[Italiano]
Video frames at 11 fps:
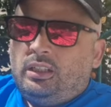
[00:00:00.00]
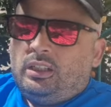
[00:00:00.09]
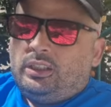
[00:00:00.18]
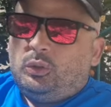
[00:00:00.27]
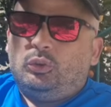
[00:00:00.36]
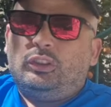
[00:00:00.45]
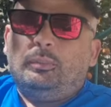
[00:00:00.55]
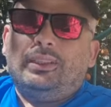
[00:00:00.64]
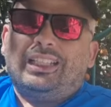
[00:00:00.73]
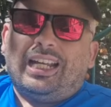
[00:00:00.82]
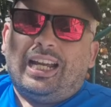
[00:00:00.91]
gli ultimi
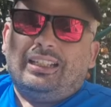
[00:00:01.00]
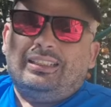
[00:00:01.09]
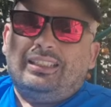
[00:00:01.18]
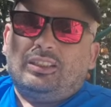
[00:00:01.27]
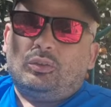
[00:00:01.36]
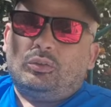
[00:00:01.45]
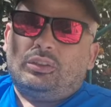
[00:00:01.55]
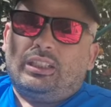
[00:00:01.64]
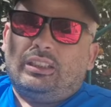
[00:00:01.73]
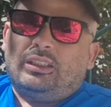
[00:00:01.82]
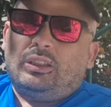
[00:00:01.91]
tre anni sono
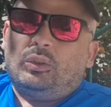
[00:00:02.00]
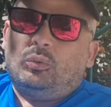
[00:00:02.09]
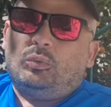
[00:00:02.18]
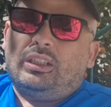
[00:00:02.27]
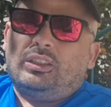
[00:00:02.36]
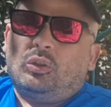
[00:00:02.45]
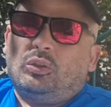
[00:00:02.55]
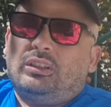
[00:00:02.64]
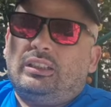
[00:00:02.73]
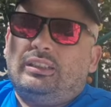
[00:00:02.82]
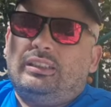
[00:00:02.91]
stati una
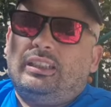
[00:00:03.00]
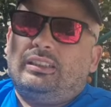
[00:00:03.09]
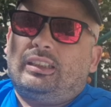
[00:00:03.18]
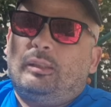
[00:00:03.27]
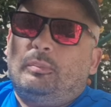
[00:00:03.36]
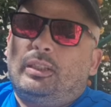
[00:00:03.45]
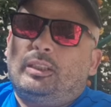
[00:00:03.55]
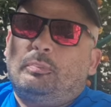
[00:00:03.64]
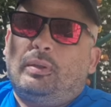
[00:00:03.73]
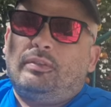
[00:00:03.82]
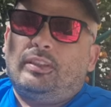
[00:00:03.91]
sorta di diatribe
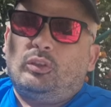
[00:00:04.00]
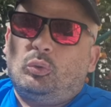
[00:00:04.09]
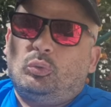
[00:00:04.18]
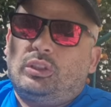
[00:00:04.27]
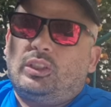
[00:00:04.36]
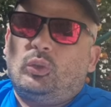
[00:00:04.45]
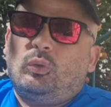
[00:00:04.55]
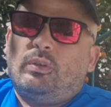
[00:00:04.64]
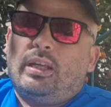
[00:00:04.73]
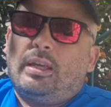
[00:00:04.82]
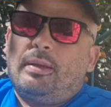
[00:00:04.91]
spaventose
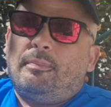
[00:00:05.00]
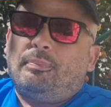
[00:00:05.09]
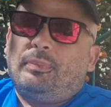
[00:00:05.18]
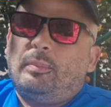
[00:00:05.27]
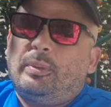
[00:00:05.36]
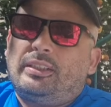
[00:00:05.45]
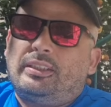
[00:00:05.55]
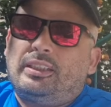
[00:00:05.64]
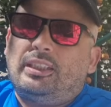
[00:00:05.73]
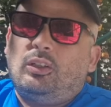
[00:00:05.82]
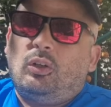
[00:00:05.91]
dove
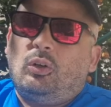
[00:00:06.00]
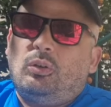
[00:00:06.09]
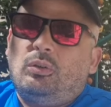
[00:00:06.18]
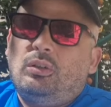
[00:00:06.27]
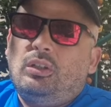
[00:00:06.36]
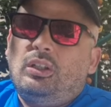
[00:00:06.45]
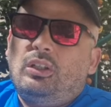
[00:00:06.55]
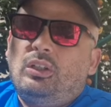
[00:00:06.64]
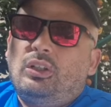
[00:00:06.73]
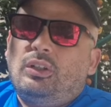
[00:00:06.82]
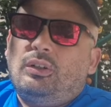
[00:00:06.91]
persino
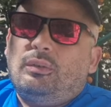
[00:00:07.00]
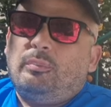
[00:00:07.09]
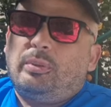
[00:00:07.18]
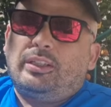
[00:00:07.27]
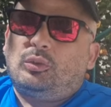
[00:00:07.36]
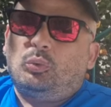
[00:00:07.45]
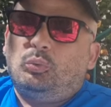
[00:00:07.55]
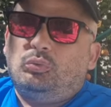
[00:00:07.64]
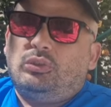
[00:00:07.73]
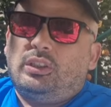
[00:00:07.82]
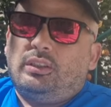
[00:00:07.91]

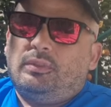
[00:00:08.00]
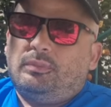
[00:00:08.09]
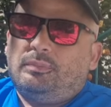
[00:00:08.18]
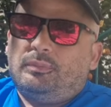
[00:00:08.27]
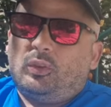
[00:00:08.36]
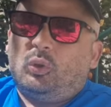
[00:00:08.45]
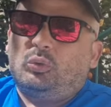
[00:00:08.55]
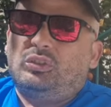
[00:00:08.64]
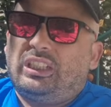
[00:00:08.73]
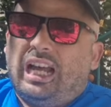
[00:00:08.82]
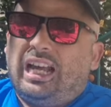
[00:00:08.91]
presunti o
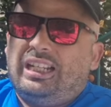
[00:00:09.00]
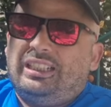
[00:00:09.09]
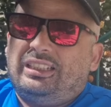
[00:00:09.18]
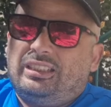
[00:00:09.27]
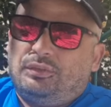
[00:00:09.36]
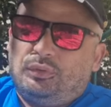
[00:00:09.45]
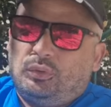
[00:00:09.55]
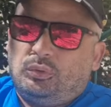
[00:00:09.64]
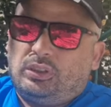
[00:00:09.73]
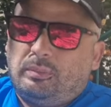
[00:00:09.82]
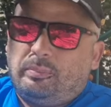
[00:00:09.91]
tali
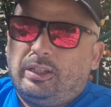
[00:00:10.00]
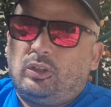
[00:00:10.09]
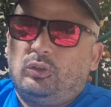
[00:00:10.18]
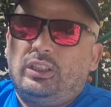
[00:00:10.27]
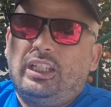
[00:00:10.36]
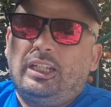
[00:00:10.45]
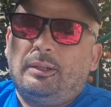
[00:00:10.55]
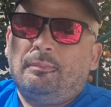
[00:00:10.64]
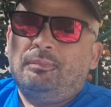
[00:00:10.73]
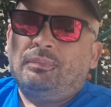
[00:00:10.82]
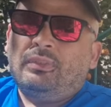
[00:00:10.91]
tifosi bianconeri
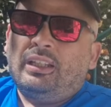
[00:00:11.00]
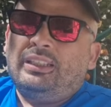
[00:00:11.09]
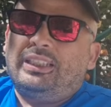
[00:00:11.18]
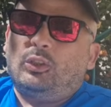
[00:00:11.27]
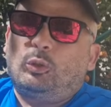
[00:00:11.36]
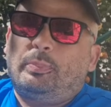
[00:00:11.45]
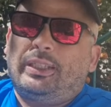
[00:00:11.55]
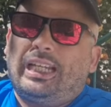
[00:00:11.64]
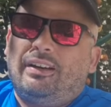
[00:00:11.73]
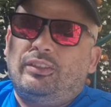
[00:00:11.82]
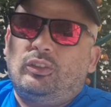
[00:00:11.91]
si
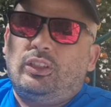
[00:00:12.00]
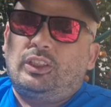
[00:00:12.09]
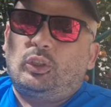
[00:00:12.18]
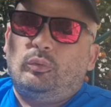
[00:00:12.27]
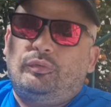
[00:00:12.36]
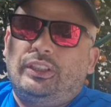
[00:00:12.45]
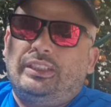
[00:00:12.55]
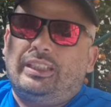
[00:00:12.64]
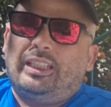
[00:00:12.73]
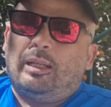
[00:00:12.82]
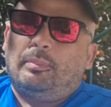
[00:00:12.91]
auspicavano le
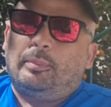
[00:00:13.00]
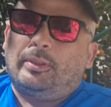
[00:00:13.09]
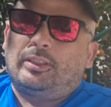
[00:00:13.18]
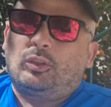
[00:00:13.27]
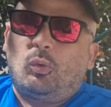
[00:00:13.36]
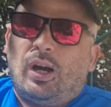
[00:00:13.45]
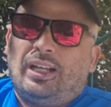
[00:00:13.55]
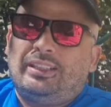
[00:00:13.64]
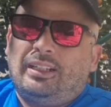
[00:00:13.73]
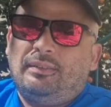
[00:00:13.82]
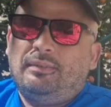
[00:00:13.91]
sconfitte della propria
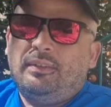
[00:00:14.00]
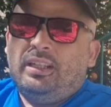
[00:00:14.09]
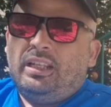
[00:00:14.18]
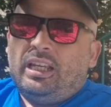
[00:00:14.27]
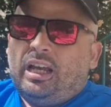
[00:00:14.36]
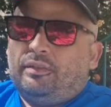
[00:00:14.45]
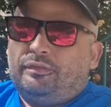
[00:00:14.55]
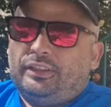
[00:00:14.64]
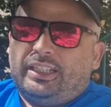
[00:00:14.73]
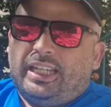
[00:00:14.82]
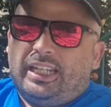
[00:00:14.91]
squadra
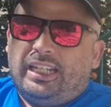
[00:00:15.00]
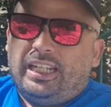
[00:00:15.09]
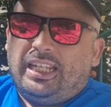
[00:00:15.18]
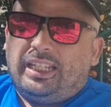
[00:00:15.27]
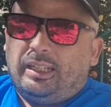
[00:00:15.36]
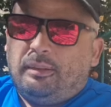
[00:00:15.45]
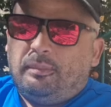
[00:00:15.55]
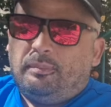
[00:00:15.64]
affinché Allegri